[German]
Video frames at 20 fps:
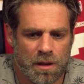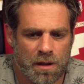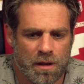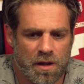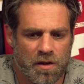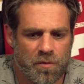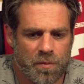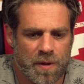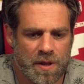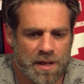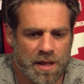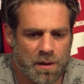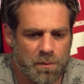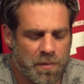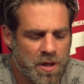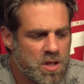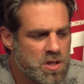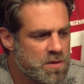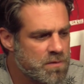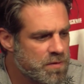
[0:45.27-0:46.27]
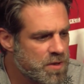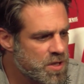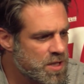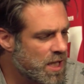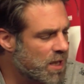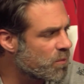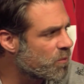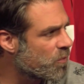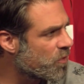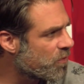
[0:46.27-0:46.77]
dass man den Menschen
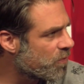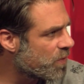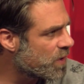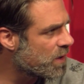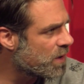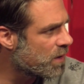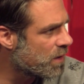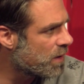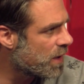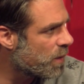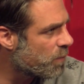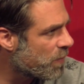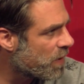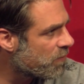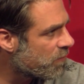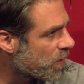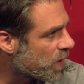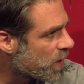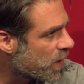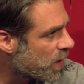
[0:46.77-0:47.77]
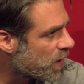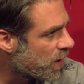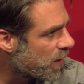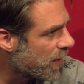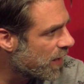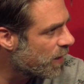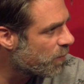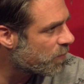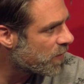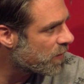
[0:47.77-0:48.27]
verstecken muss, für den man wirklich
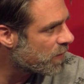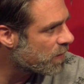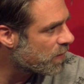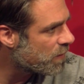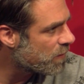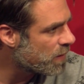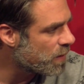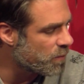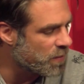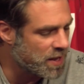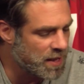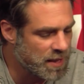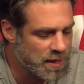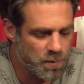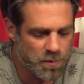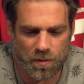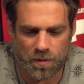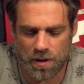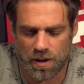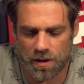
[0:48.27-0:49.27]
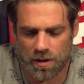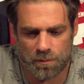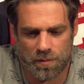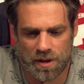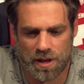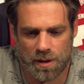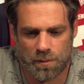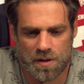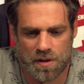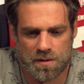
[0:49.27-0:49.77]
lebt, den man liebt oder
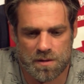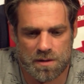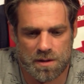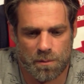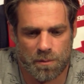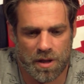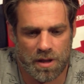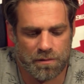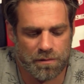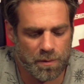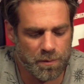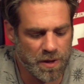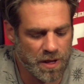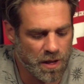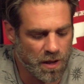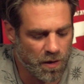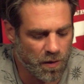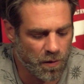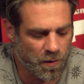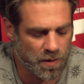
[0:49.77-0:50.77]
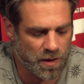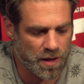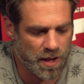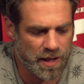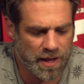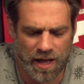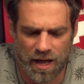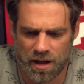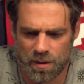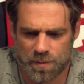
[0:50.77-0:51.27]
mit dem man zusammen eine Familie gegründet hat.
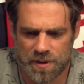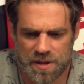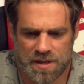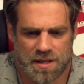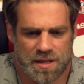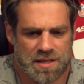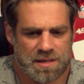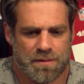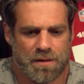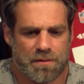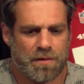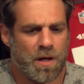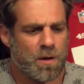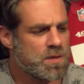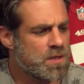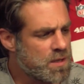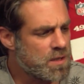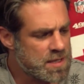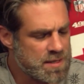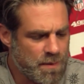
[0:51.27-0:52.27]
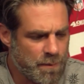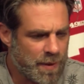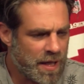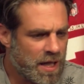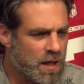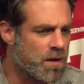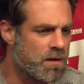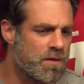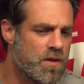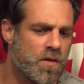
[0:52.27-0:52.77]
Egal, ob das jetzt zwei Frauen sind oder zwei
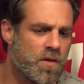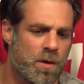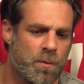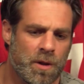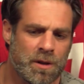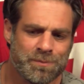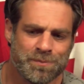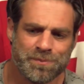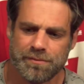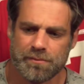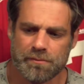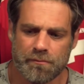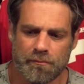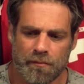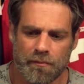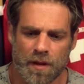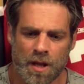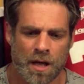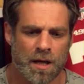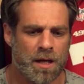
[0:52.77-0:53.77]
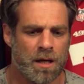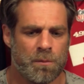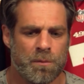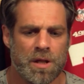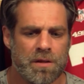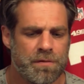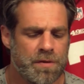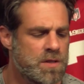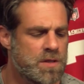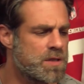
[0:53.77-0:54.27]
Männer oder was auch immer. Ähm,
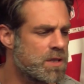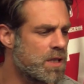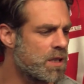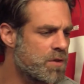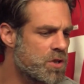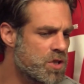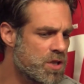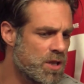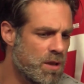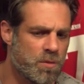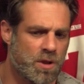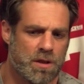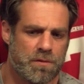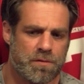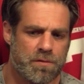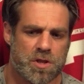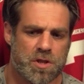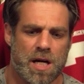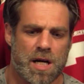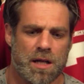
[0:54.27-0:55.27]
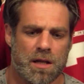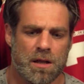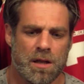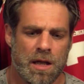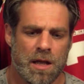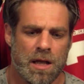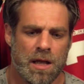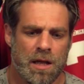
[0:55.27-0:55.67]
ich finde es ich find's schlimm und ich finde es schade,